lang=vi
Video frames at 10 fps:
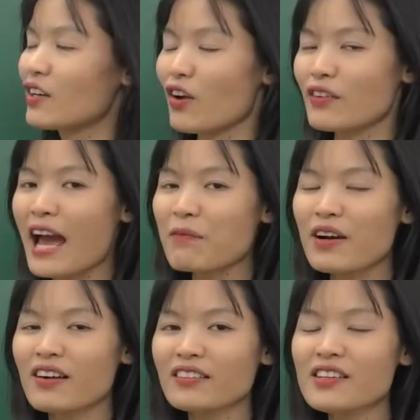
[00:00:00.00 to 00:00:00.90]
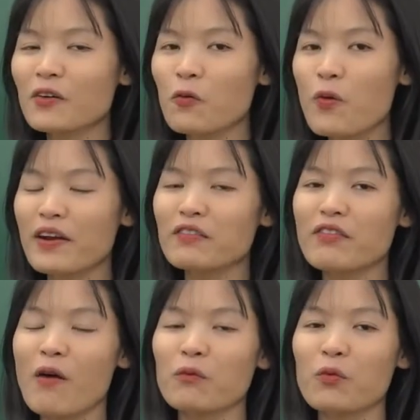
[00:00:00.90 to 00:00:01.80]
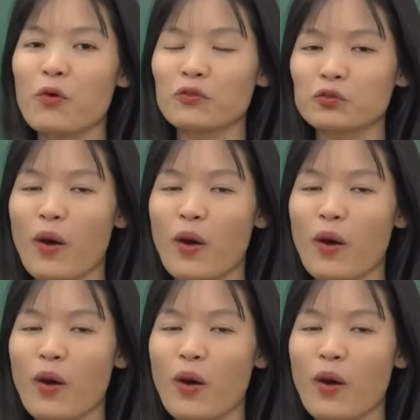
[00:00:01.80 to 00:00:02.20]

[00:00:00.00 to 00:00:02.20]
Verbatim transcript: nó đáp ứng được nguyện vọng của